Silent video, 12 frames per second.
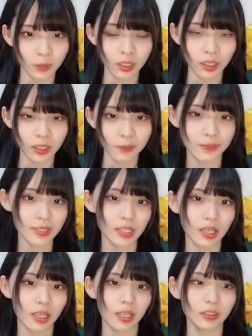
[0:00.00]
でもなんかやっぱ
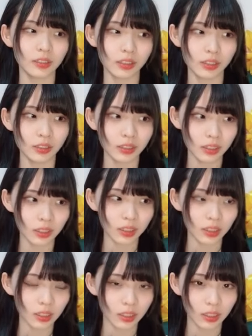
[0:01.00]
さ普通に
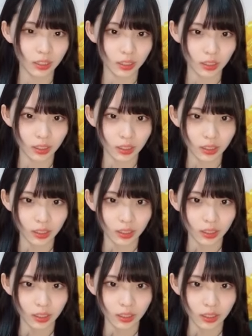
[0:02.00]

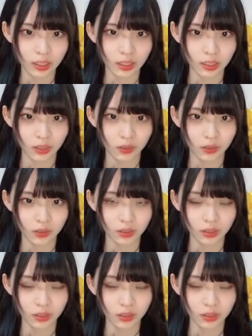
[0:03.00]
なんていうの